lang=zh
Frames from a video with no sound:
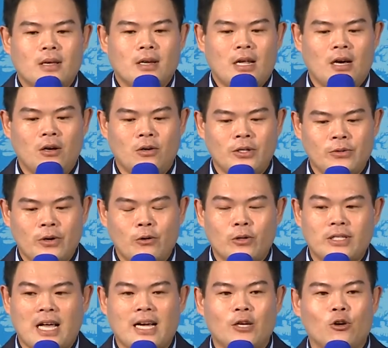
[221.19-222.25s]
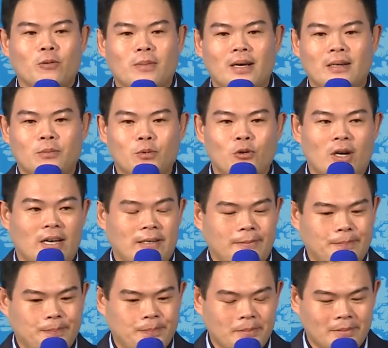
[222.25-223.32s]
然后因为我打给我妈，不啊，
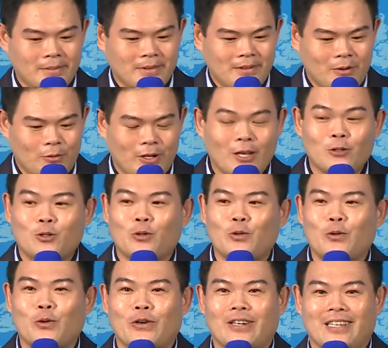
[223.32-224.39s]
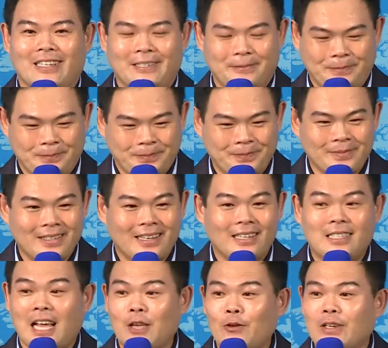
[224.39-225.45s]
我要出国了，
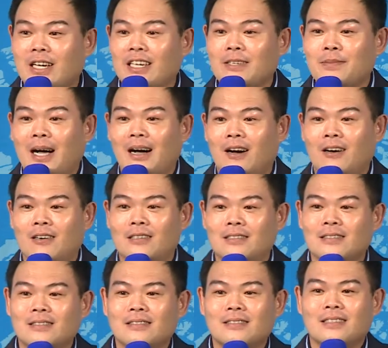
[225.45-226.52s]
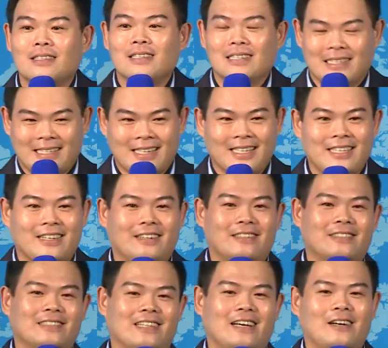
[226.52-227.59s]
台语可以吗？
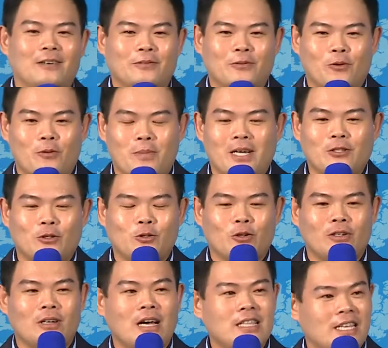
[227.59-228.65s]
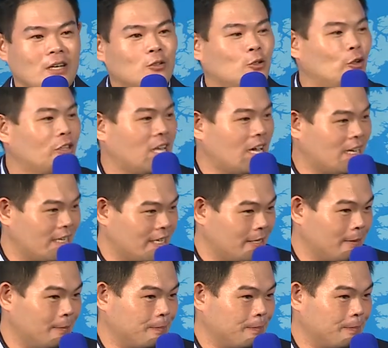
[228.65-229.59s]
好，然后我妈就说啊你要去哪里？